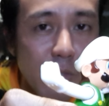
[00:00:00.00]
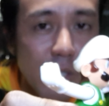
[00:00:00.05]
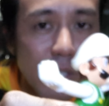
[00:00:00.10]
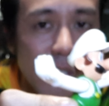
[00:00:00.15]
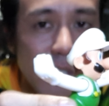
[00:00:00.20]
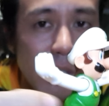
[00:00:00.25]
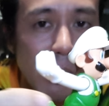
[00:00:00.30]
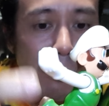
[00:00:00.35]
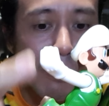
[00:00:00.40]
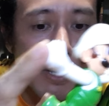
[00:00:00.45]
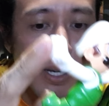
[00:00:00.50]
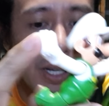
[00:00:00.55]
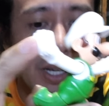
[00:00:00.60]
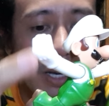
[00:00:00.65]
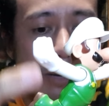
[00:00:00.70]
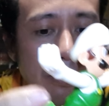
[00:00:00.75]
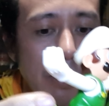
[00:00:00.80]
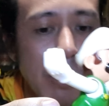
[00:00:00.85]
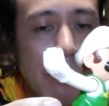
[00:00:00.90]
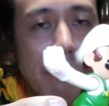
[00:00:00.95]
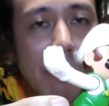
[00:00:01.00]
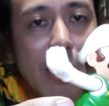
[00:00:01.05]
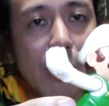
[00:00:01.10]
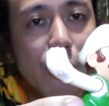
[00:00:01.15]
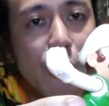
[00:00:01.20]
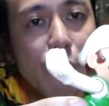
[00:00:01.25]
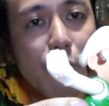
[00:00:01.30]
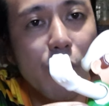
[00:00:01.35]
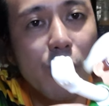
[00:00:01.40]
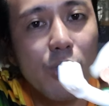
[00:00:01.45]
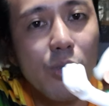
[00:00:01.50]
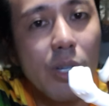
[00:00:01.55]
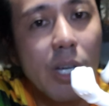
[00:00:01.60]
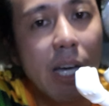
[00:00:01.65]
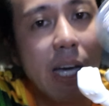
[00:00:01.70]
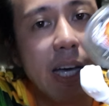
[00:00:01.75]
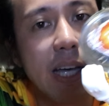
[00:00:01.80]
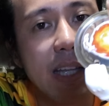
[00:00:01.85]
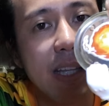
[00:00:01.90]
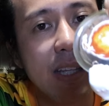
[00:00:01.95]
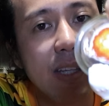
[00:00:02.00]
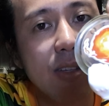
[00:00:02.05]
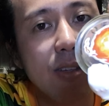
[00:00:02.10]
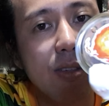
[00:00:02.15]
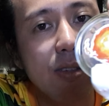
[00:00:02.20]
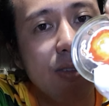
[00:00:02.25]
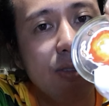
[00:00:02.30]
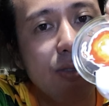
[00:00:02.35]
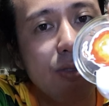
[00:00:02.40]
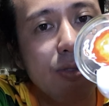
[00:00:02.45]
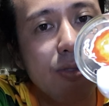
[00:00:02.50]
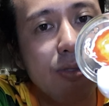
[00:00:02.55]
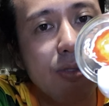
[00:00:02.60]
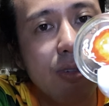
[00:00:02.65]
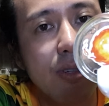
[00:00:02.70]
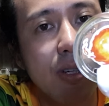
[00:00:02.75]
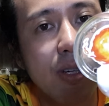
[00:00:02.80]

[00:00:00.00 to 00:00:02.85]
mo lang siya para maipatong mo yung hand. Yun yung,